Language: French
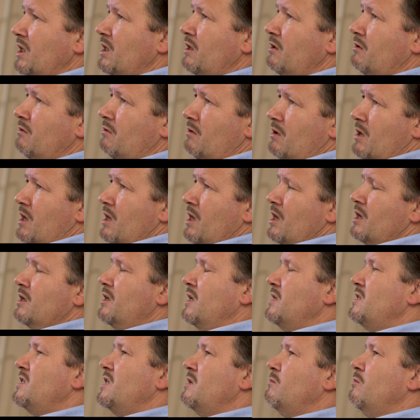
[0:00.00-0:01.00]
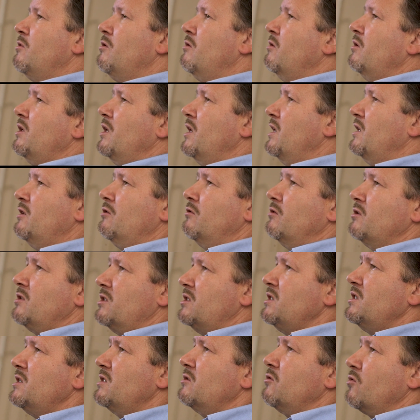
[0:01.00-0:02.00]
et quasiment
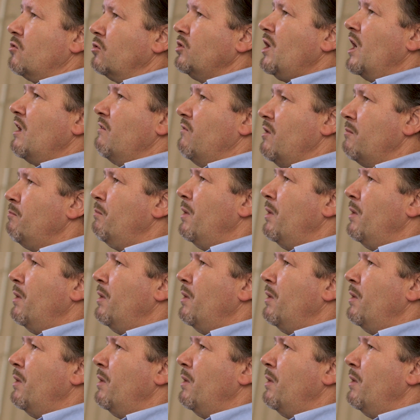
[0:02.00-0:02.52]
irrédentistes qu'on n'arrivait